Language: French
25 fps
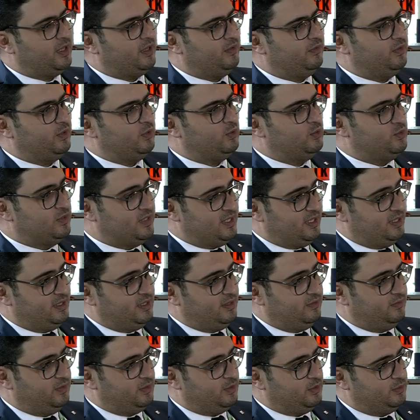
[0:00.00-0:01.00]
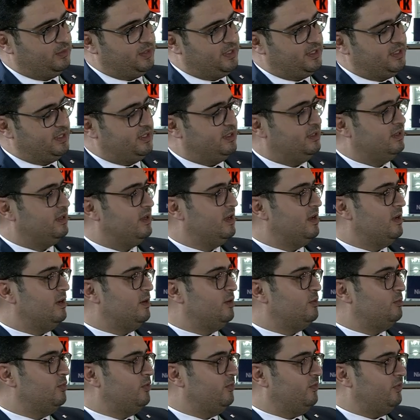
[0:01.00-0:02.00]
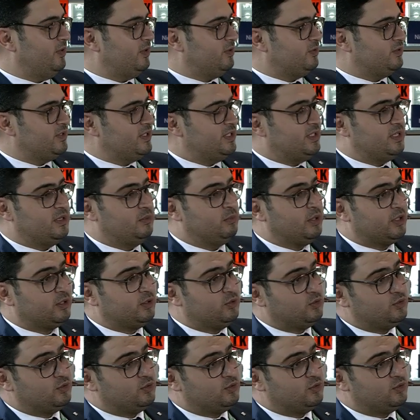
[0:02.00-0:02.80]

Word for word: avec une TV comme ici. On peut faire aussi des bacs de